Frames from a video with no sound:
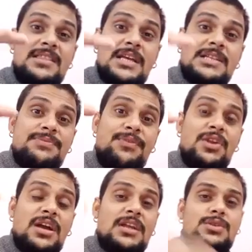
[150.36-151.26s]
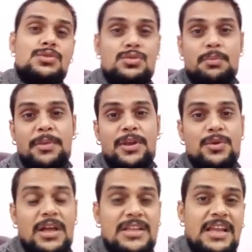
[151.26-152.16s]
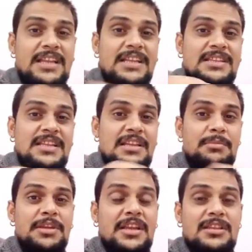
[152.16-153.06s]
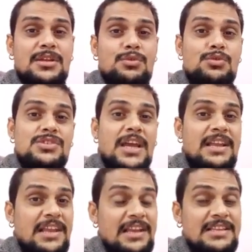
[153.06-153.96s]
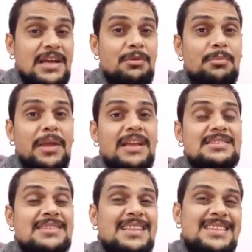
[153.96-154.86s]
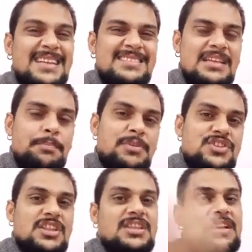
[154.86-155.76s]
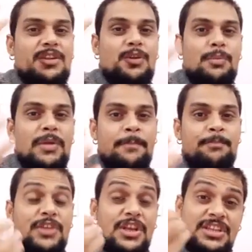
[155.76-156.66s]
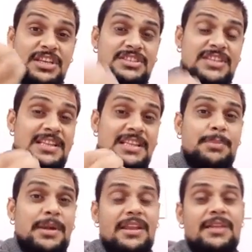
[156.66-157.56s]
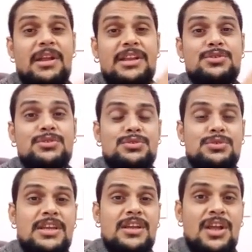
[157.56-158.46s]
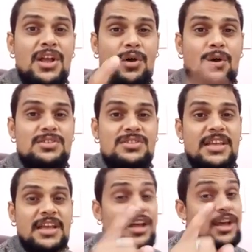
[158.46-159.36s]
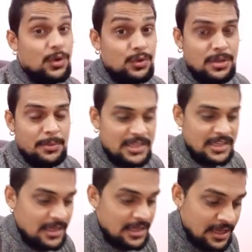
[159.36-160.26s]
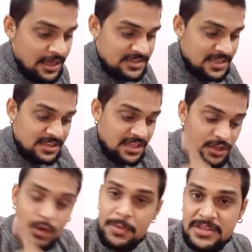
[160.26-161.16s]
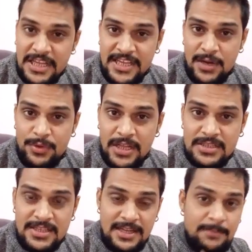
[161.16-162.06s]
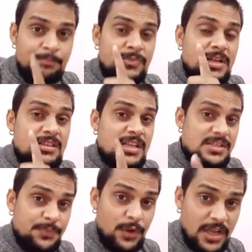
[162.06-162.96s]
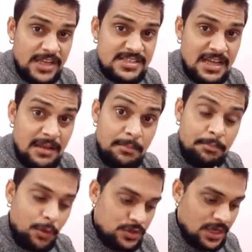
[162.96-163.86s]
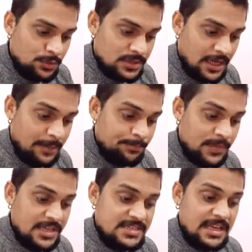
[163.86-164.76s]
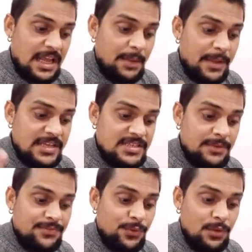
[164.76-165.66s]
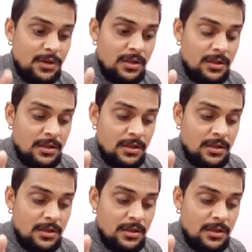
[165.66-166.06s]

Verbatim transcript: दस फुट का दोस्तों पेड़ हो जाता है यानी कि तीन मीटर तक ऊंचाई ले लेता है वो महज सत्तर से पचहत्तर दिनों में इतनी जल्दी बढ़ने वाली दोस्तों ये औषधि है रुद्रवती सत्तर दिनों में तैयार हो जाती है दस फुट का इसका पौधा होता है इसके अलावा इसके फूल